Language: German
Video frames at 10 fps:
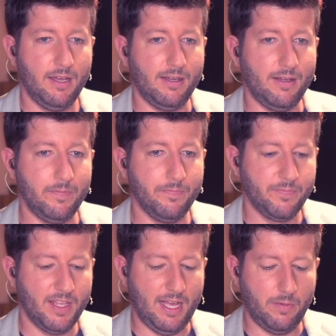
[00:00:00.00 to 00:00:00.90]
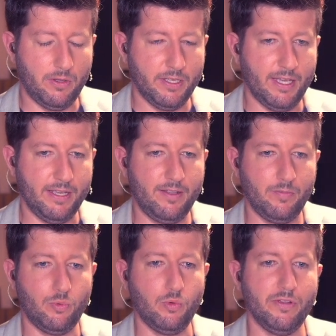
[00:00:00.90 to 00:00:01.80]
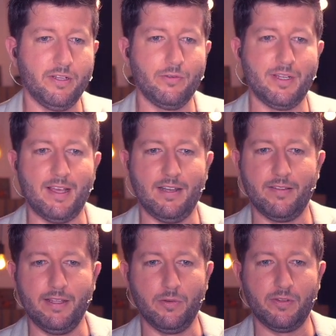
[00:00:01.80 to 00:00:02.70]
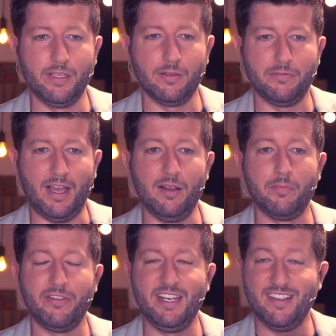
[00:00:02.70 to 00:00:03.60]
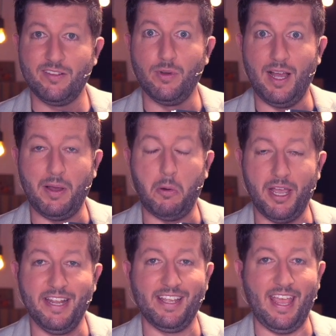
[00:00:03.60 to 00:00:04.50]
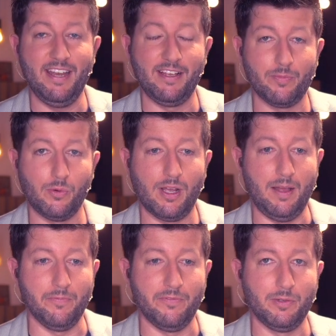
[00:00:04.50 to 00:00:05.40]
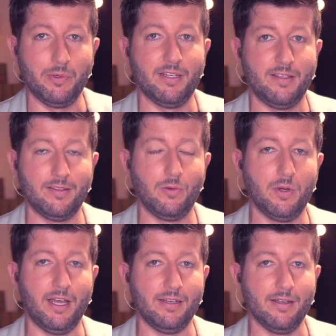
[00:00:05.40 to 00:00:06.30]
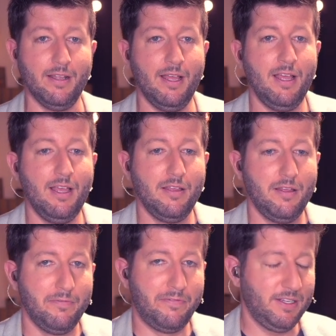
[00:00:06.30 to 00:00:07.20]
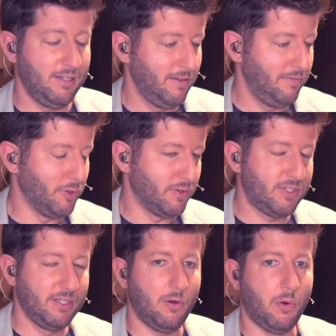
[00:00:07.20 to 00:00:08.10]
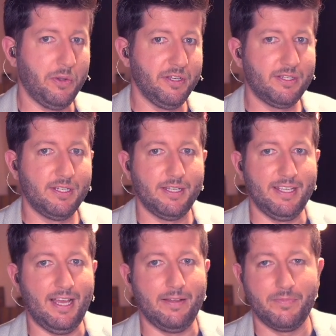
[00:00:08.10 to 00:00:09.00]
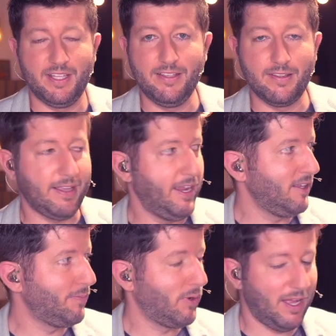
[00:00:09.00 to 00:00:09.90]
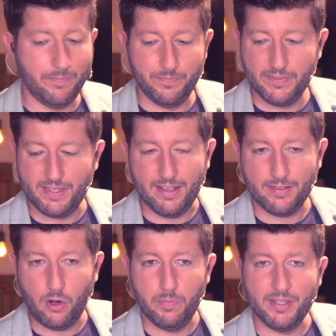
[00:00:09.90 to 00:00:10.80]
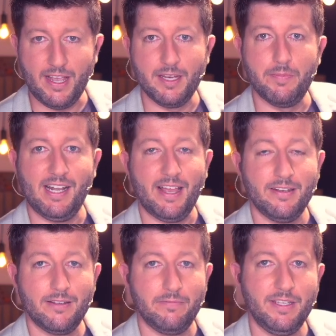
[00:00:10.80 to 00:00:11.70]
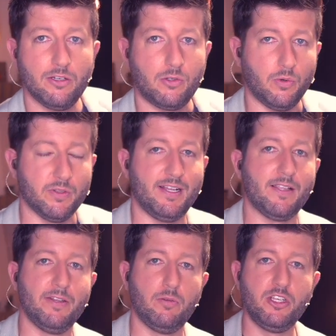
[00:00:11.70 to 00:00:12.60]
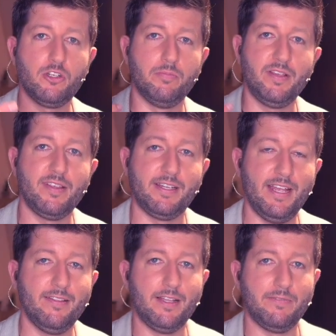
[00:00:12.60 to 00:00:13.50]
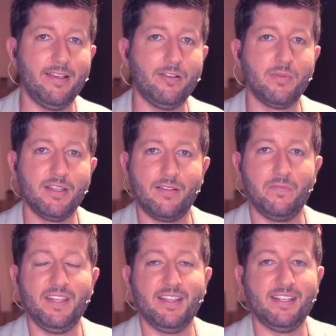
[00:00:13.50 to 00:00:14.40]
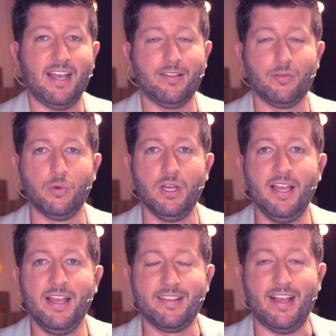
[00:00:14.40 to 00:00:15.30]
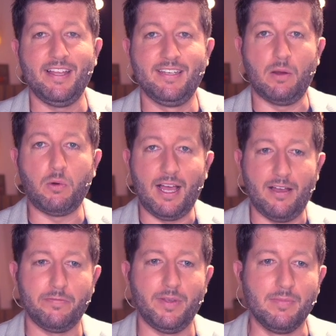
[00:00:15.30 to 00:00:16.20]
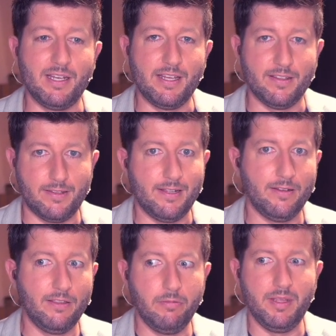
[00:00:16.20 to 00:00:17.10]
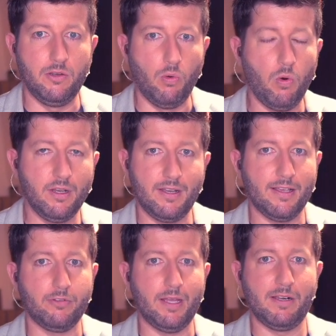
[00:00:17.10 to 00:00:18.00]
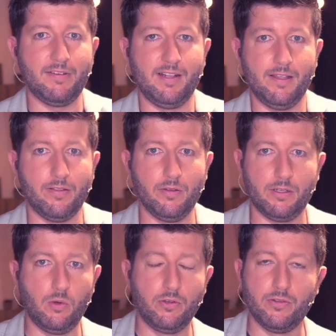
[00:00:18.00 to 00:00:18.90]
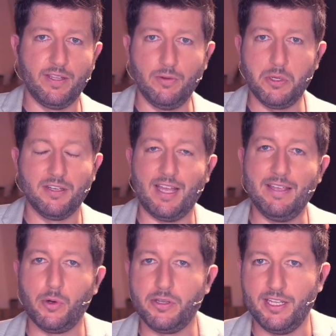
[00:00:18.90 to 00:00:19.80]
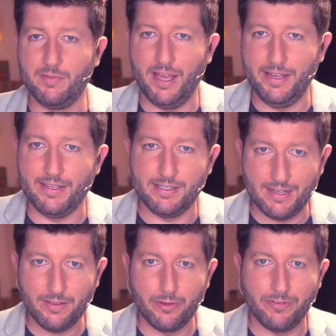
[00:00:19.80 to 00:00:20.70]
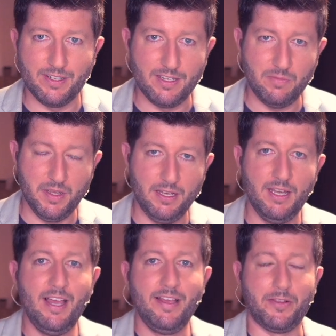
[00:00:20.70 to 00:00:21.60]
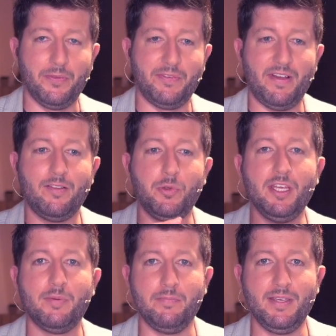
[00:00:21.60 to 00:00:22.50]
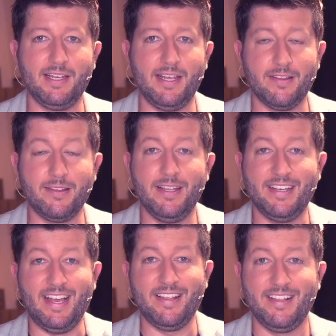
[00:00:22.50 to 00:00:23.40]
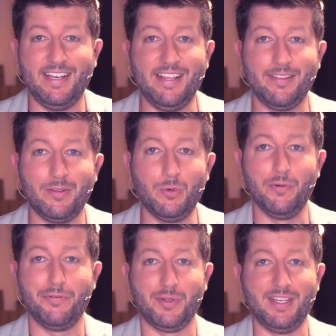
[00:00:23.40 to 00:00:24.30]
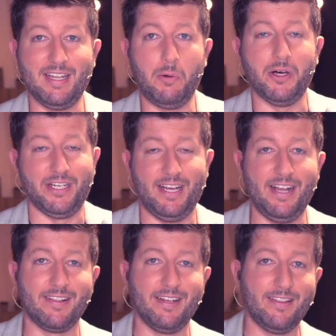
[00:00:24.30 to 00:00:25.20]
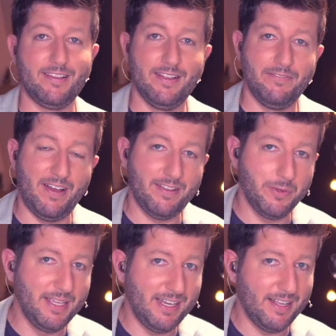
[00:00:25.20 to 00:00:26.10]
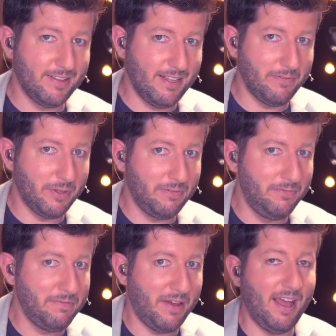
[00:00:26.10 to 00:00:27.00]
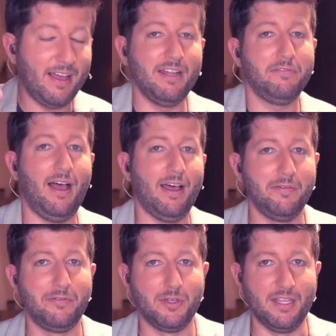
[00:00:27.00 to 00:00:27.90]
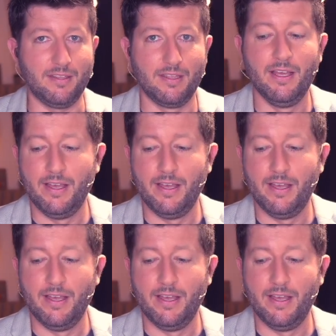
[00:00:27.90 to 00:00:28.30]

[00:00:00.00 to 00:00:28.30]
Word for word: ähm, aber ja, in diesem Buch findest du das alles illustriert und vor allem findest du aber auch ein Trainingsprogramm, wie du in diesen Tonarten fit wirst. Und ja, dieses Trainingsprogramm, das kommt mit einem begleitenden Videokurs. Also wenn du mich schon ein bisschen kennst, dann weißt du, mir ist es wichtig, dass du Sachen dauerhaft bei mir lernst. Also nicht wie mit Noten, dass du einmal was lernst und guckst du die Noten drei Wochen nicht mehr an, dann kannst du es wieder nicht mehr, sondern was du hier bei mir lernst, das lernst du für die Dauer. Also das was du hier lernst, das wird wie Fahrradfahren für dich.